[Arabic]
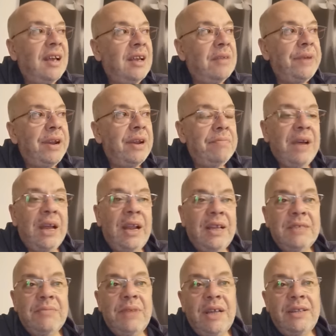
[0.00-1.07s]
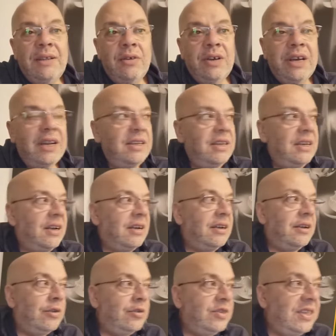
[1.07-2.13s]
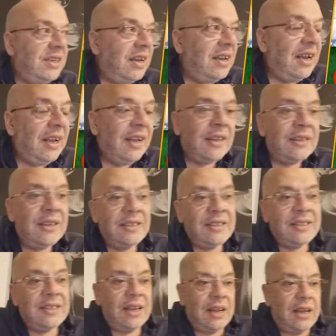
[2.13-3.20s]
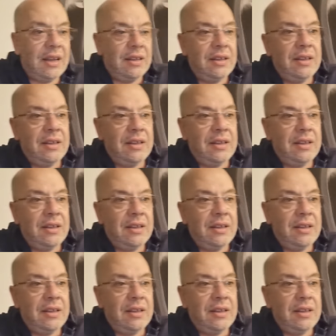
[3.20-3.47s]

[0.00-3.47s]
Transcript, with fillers: اكبر مع الازمه هذه الاوكرانيه الروسيه اللي تقدر تستغلها